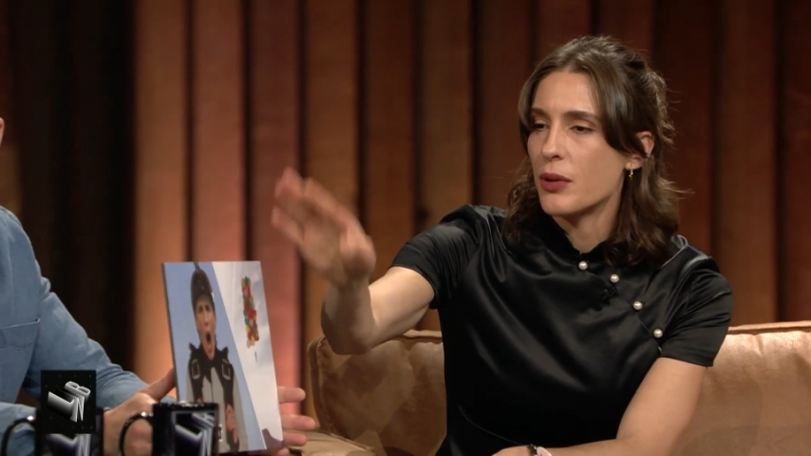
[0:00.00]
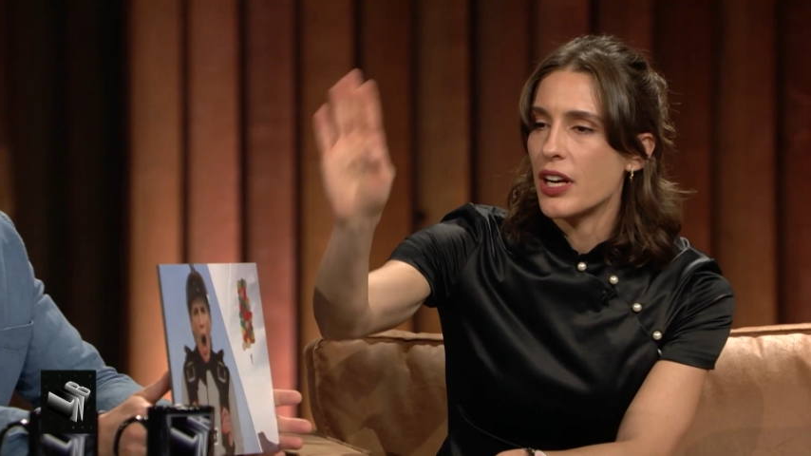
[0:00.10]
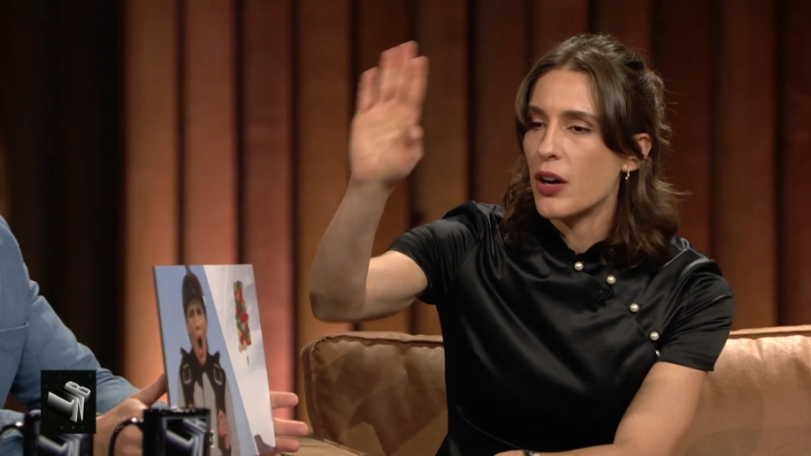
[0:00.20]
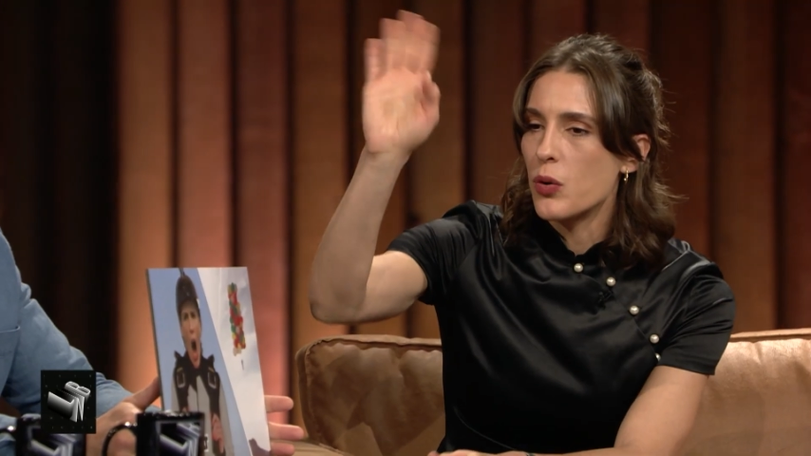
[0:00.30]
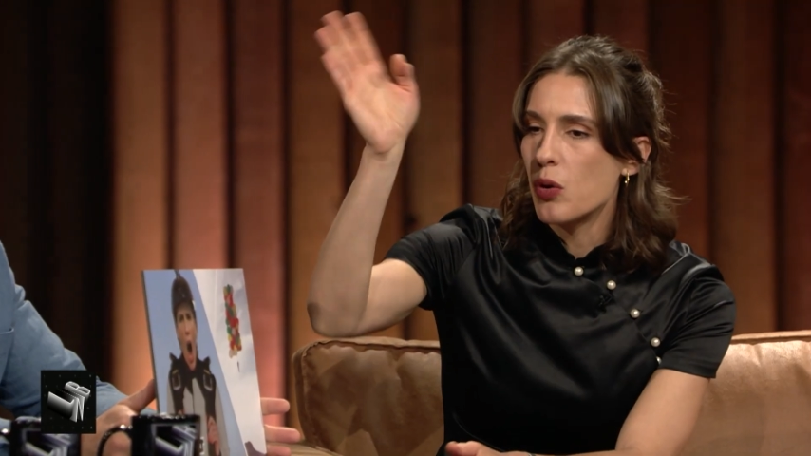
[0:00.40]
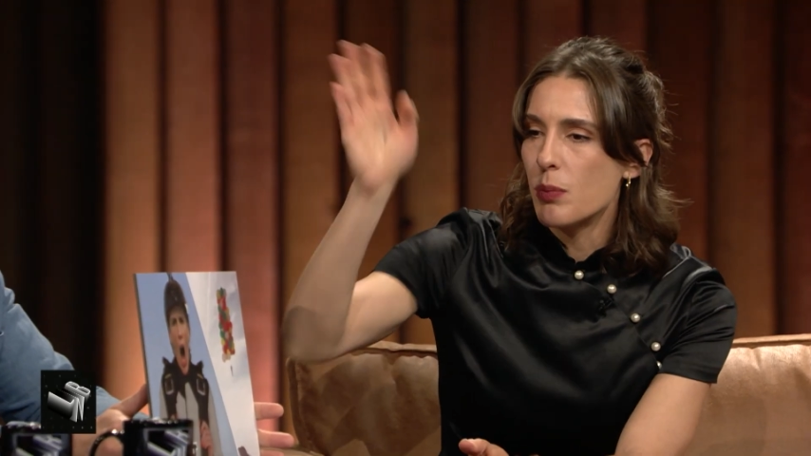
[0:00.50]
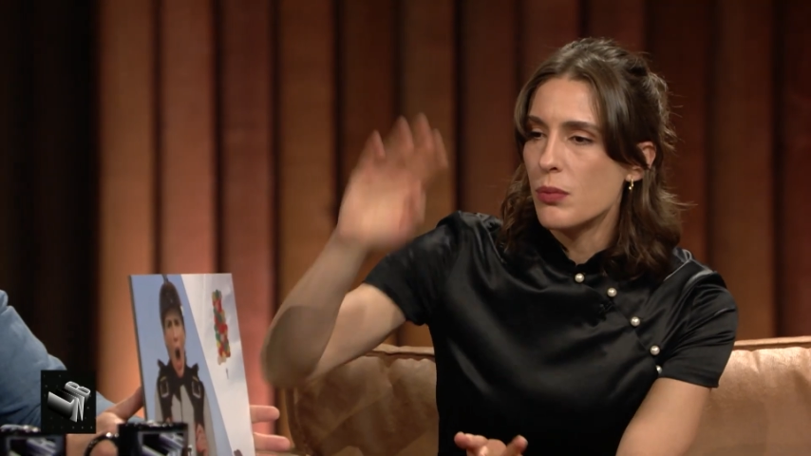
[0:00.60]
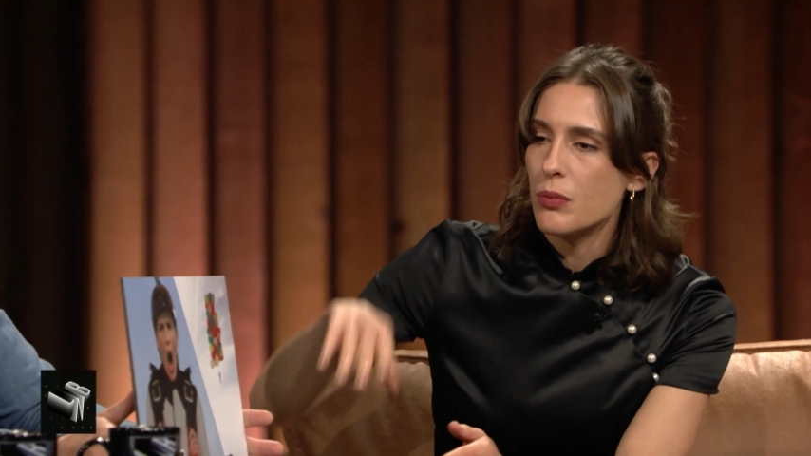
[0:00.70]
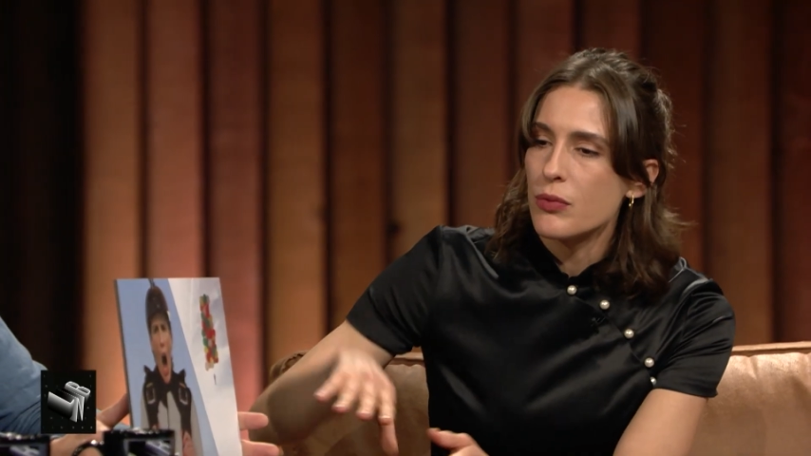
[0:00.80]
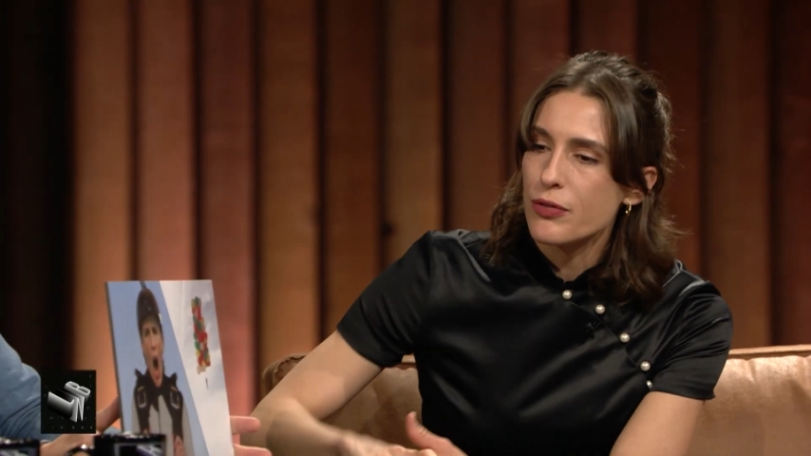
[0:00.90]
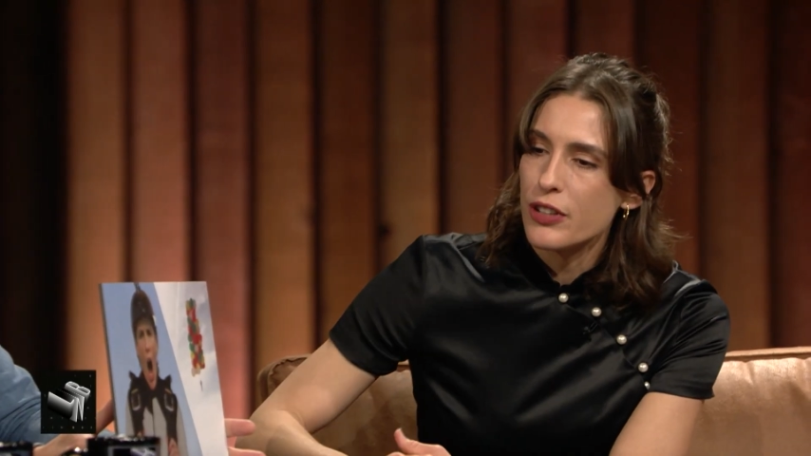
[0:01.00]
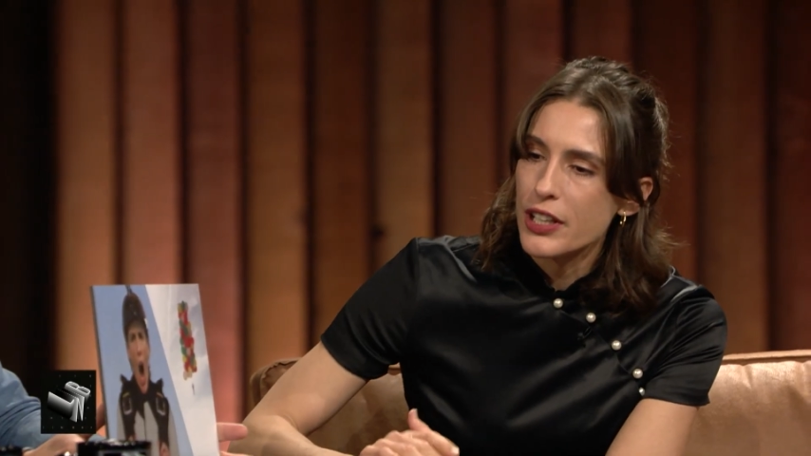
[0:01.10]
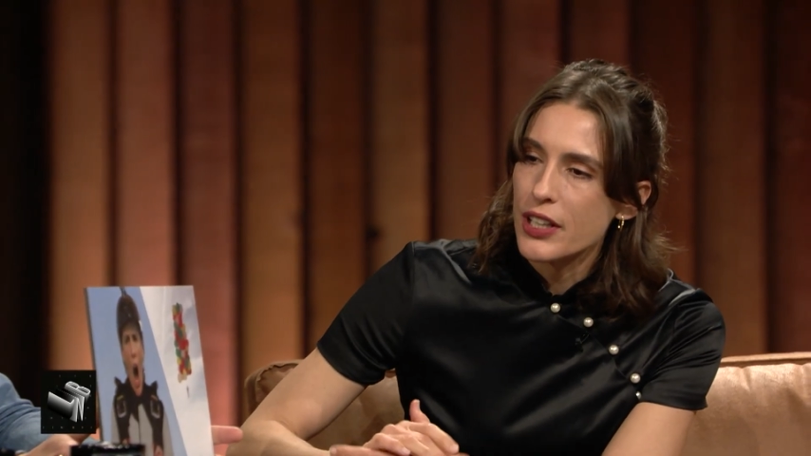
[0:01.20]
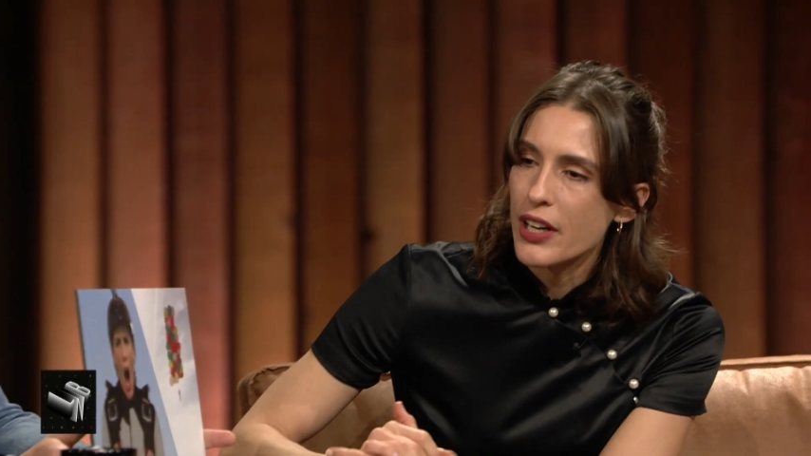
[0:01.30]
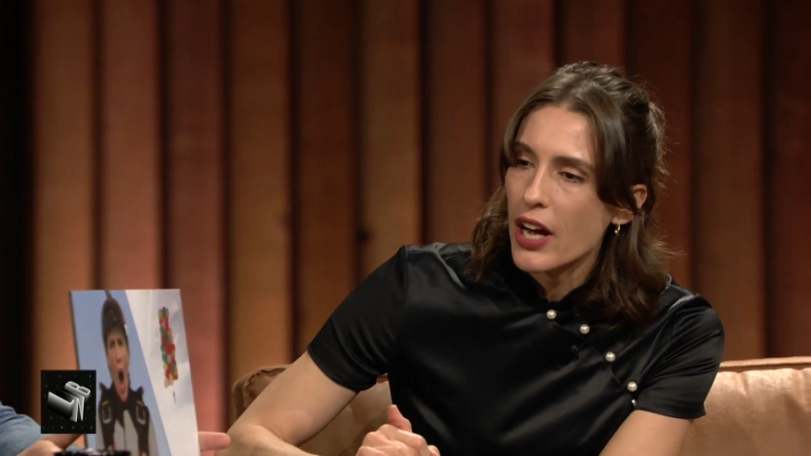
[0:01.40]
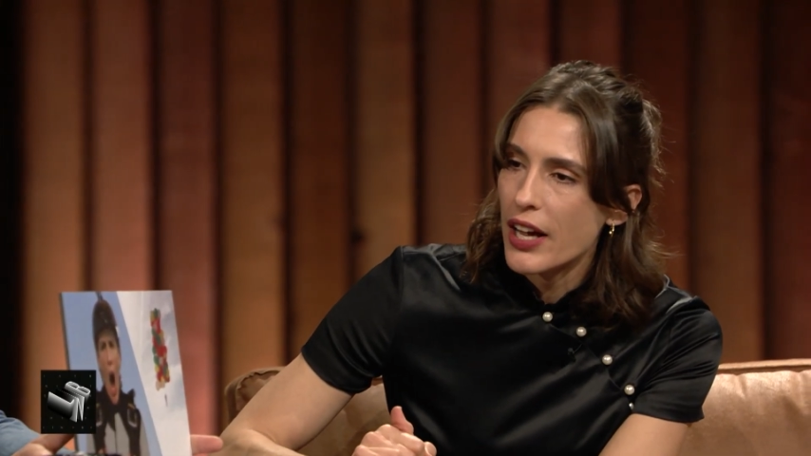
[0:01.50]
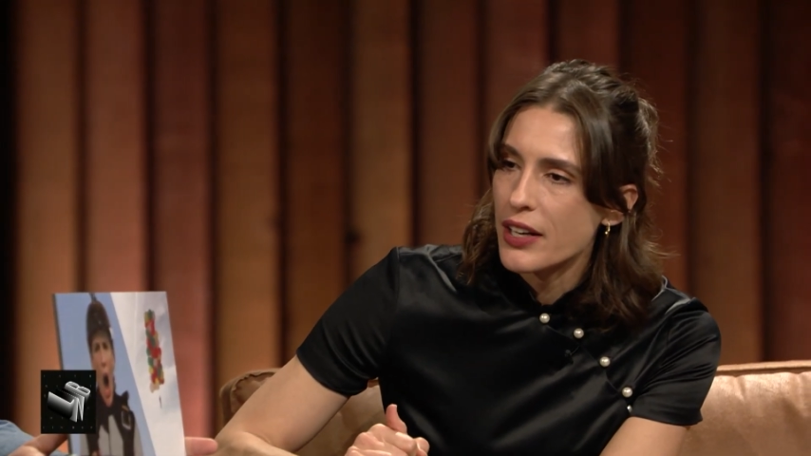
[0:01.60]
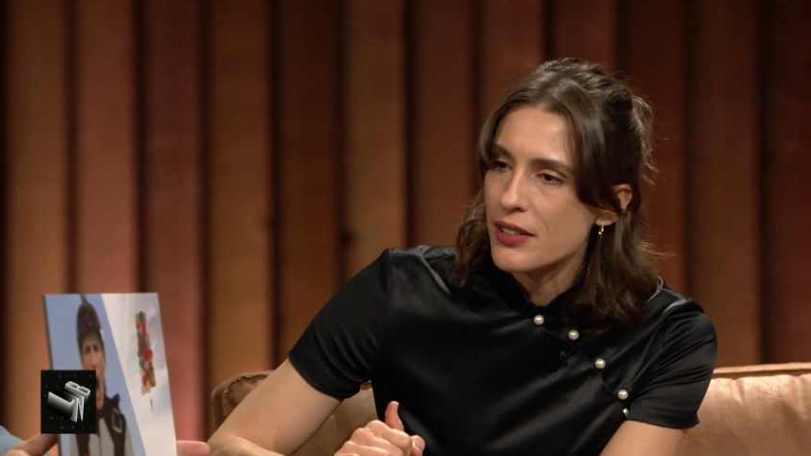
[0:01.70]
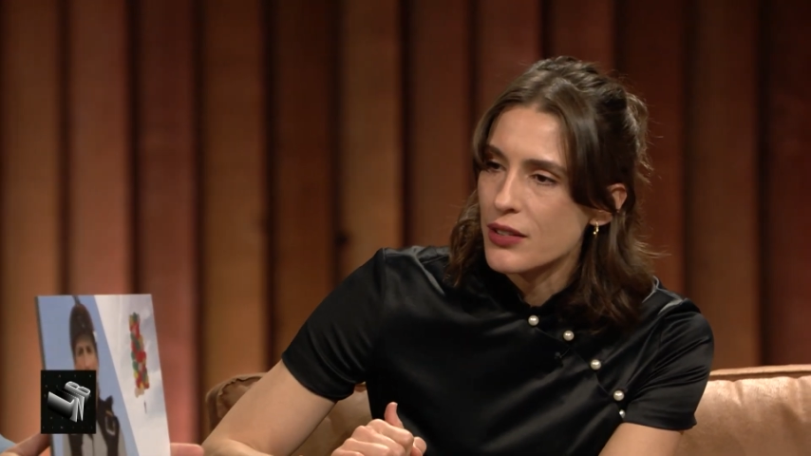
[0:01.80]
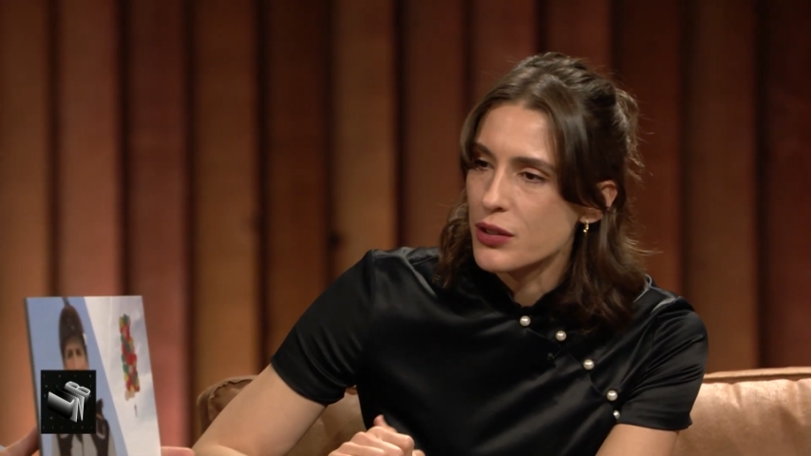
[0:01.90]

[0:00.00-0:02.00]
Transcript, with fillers: wo man nach oben mhm. fliegen kann